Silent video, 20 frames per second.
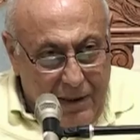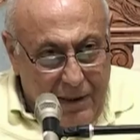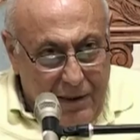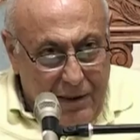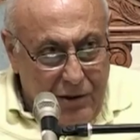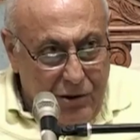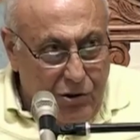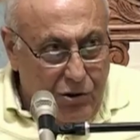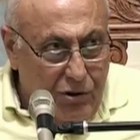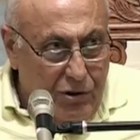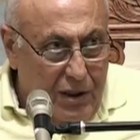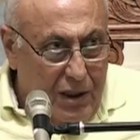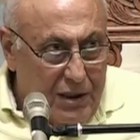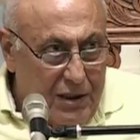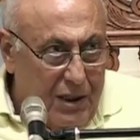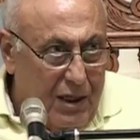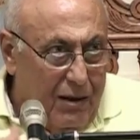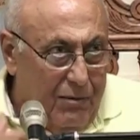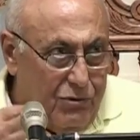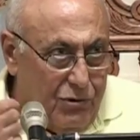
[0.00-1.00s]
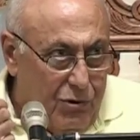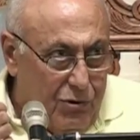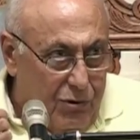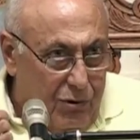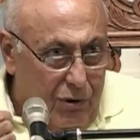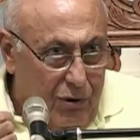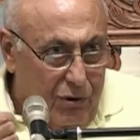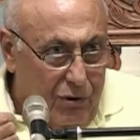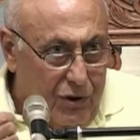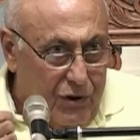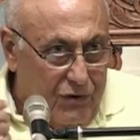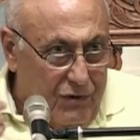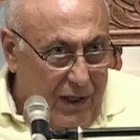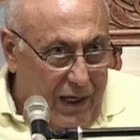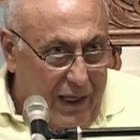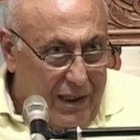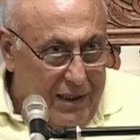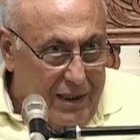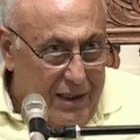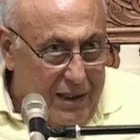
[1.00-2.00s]
الصدرة دي رمز الروح القدس
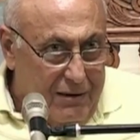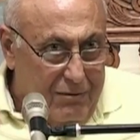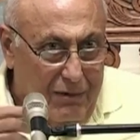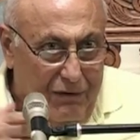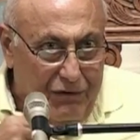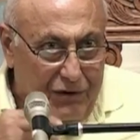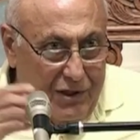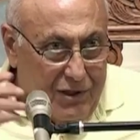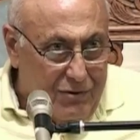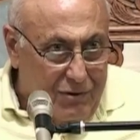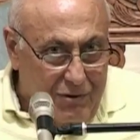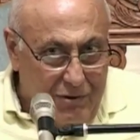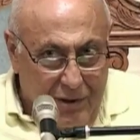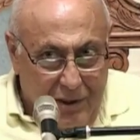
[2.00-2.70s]
والعهد الجديد مفيش